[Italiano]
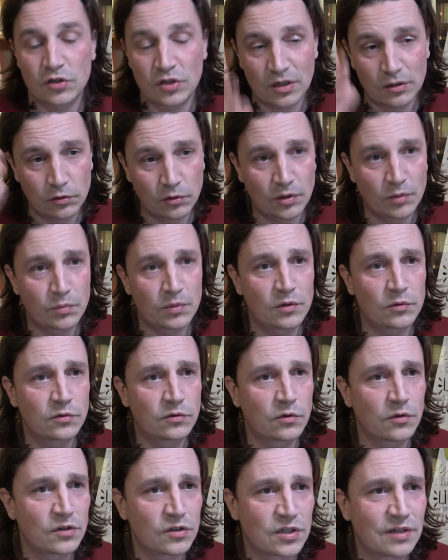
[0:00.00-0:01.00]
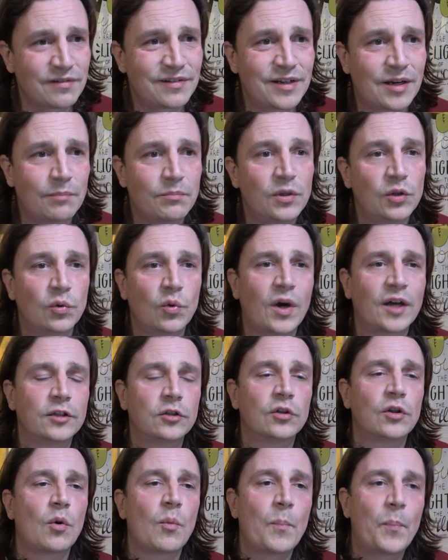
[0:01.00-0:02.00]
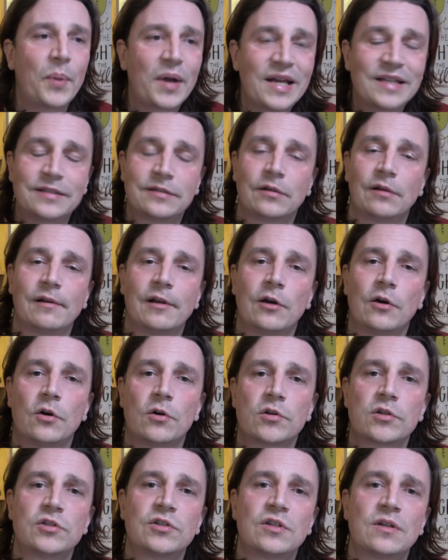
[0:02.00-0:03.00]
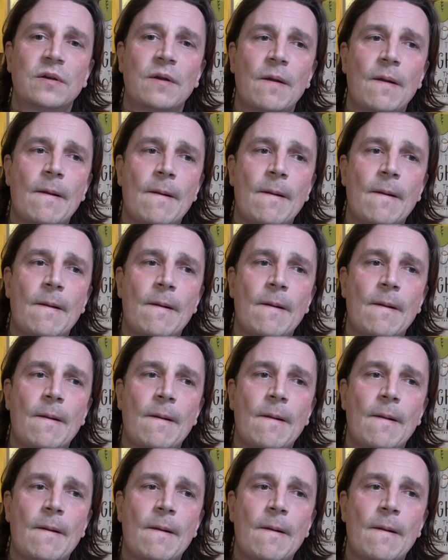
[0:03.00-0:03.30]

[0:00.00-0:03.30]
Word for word: Certo che Berlusconi si aveva abituato da un pezzo alle orge.